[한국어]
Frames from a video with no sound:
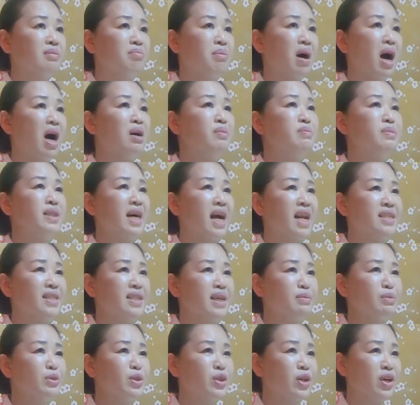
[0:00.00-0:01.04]
마음 잘
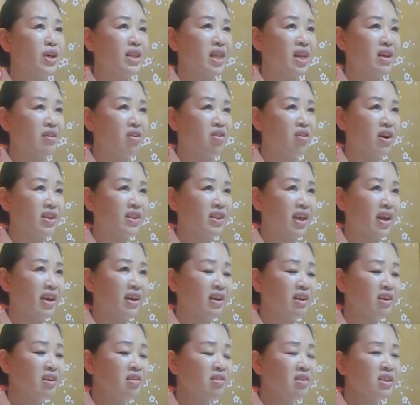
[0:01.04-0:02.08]
잡으셔야 될 것
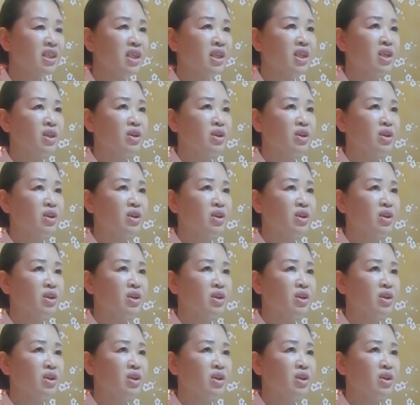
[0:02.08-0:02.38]
같아요.